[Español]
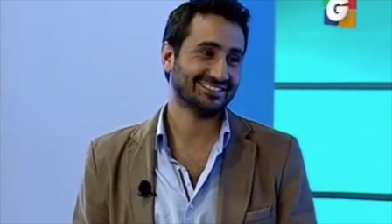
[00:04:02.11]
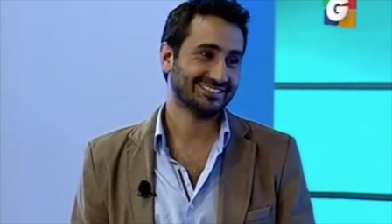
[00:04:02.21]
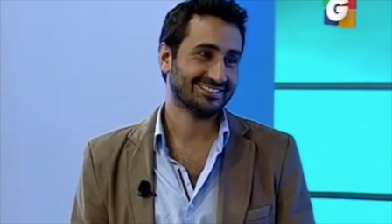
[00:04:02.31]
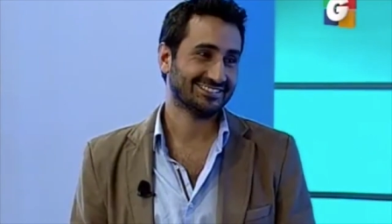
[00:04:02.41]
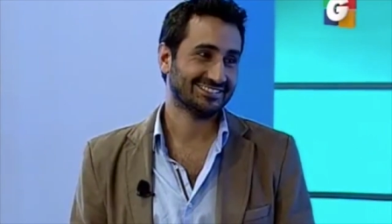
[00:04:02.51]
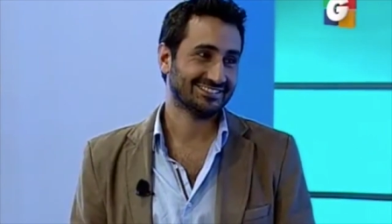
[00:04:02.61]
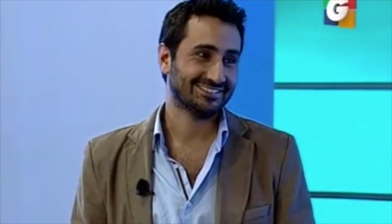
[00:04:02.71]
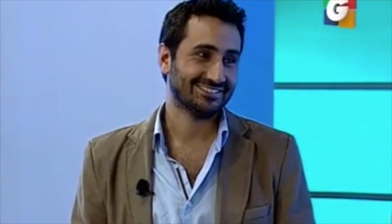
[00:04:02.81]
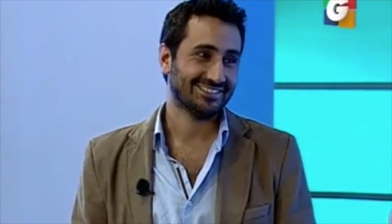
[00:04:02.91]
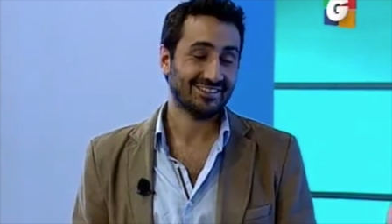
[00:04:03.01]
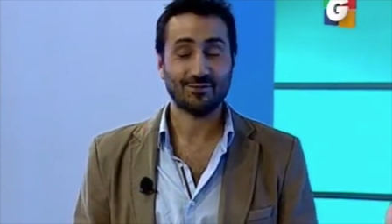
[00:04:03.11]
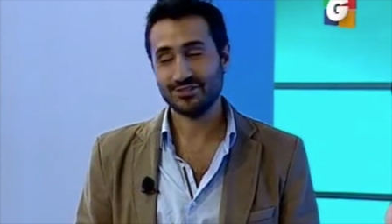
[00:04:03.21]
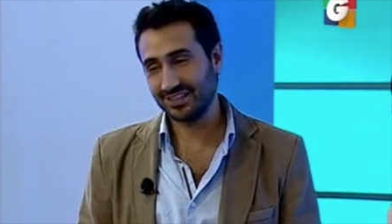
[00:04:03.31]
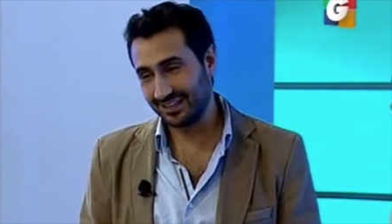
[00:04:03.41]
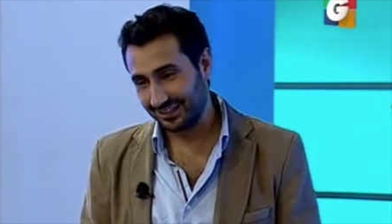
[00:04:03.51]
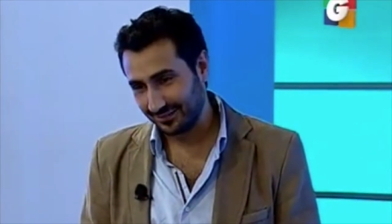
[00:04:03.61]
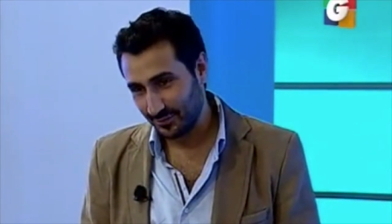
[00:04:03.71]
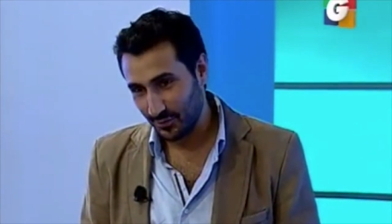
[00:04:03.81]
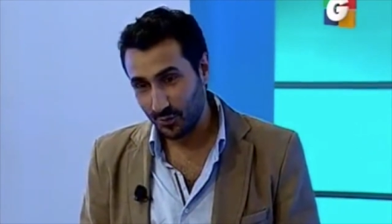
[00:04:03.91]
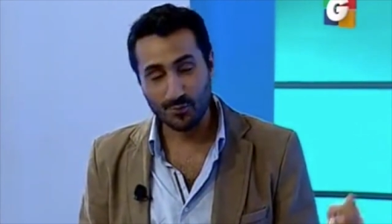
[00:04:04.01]
bueno, muchas gracias por estar en
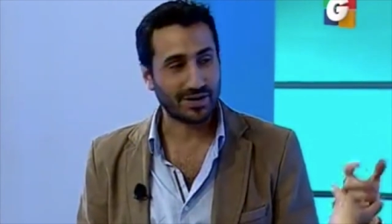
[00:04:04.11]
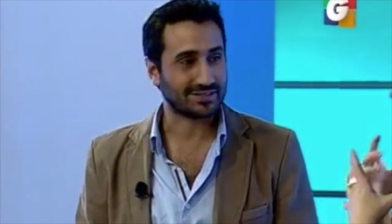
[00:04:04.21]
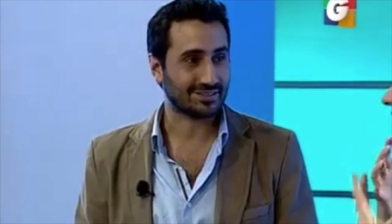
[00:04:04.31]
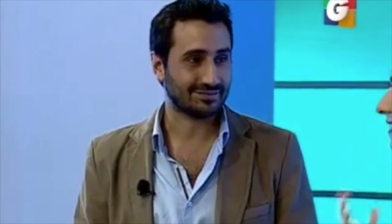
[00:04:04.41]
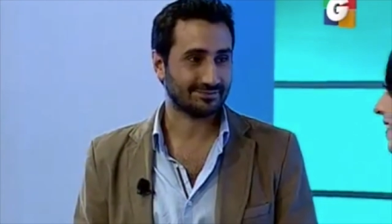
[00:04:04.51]
Guatemala, por querer